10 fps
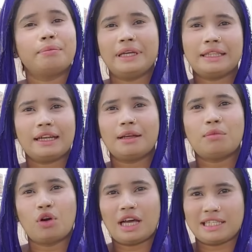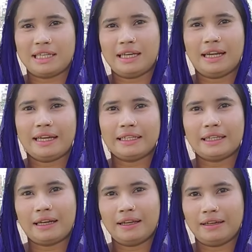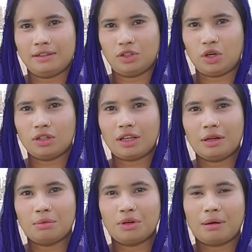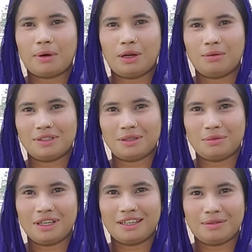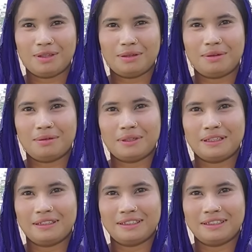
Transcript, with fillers: ভিতরে কি মন আছে কি না এটা জানেন শয়তানের মন না ভালোবাসার মন এটা বলতে পারবেন আচ্ছা